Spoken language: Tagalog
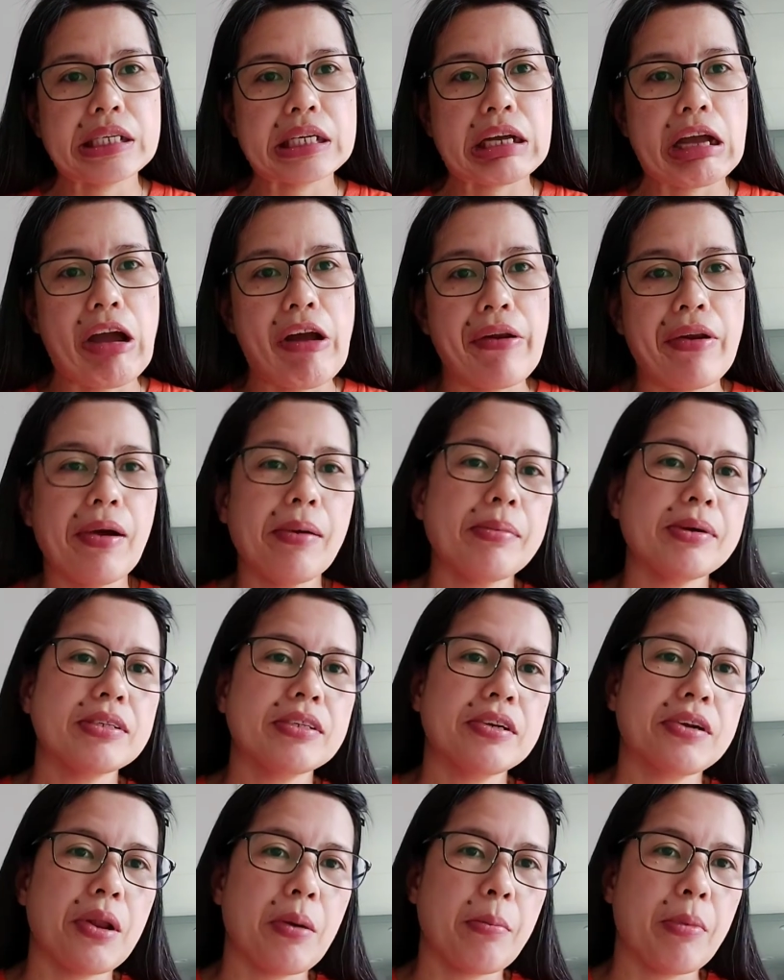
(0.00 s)
Nagkaalaman
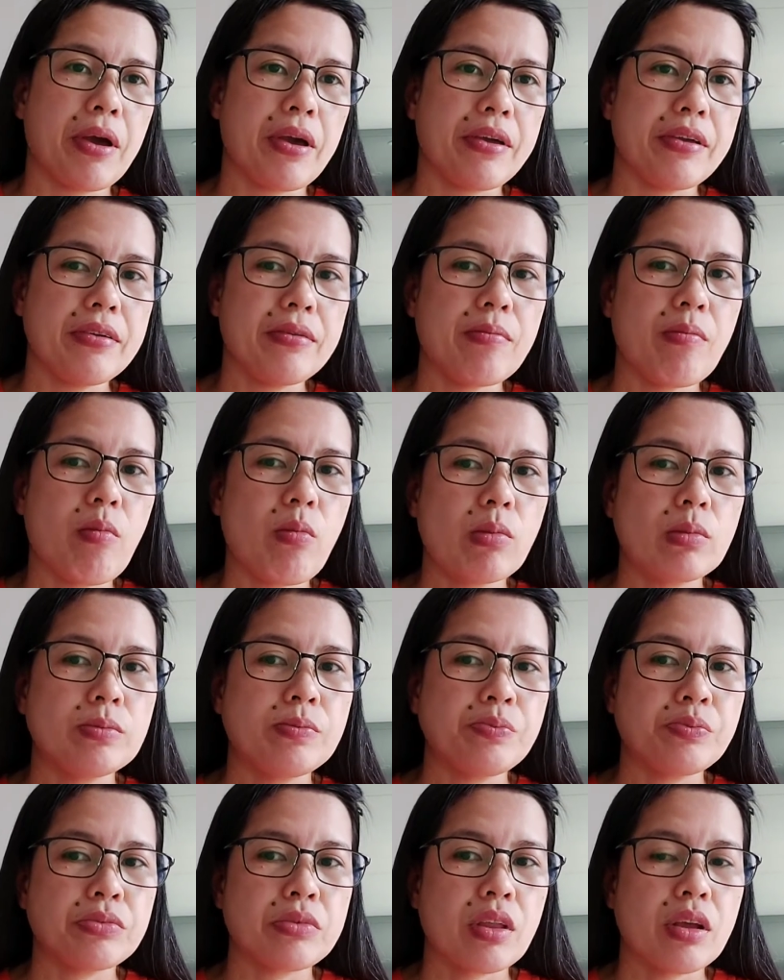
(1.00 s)
na na may
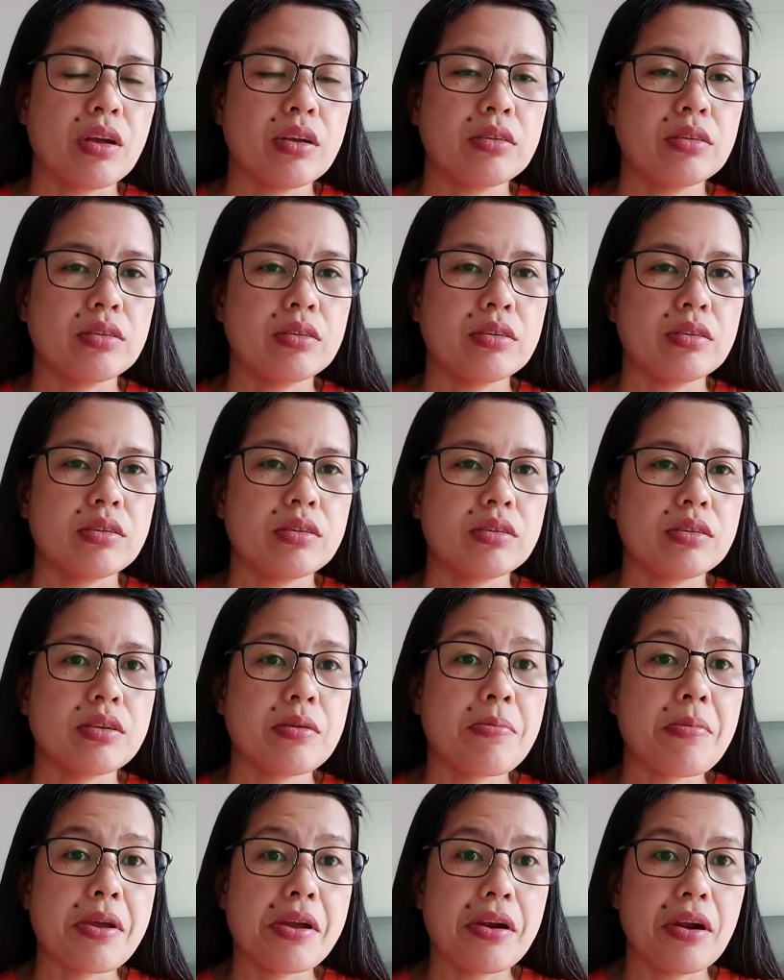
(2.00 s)

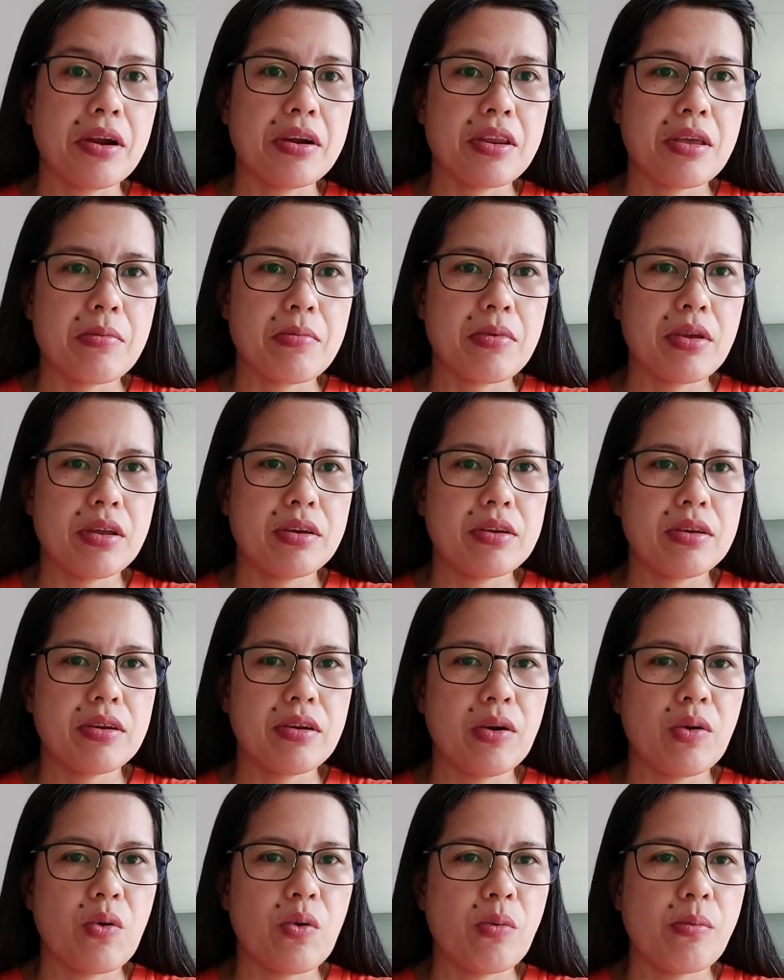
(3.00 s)
severe anemia
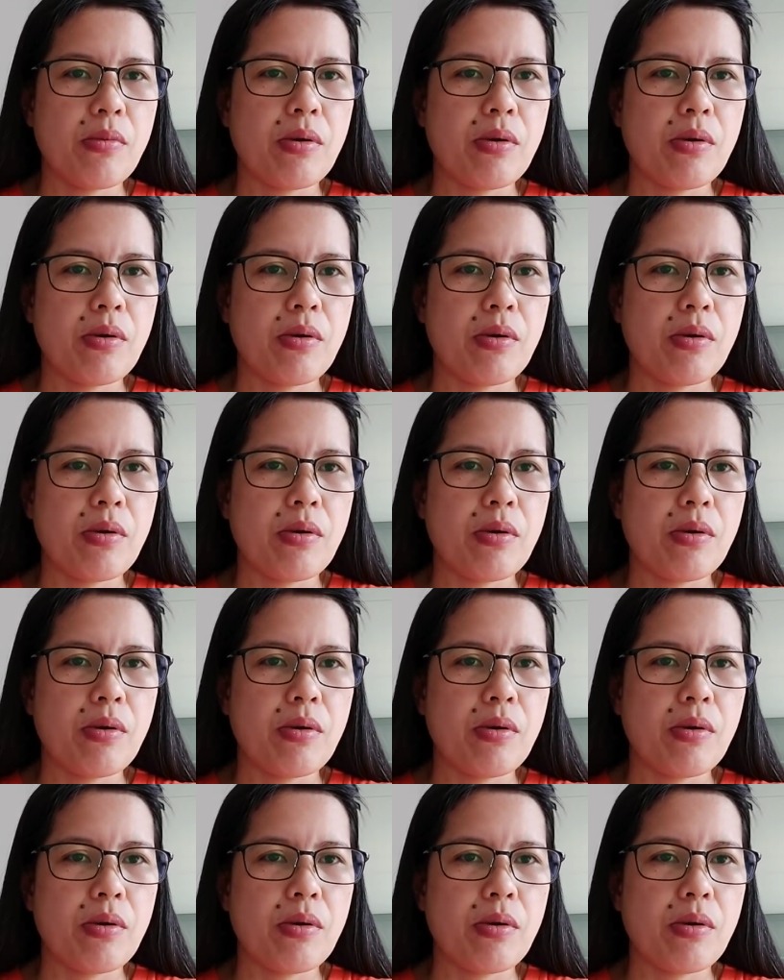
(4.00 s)
din ako.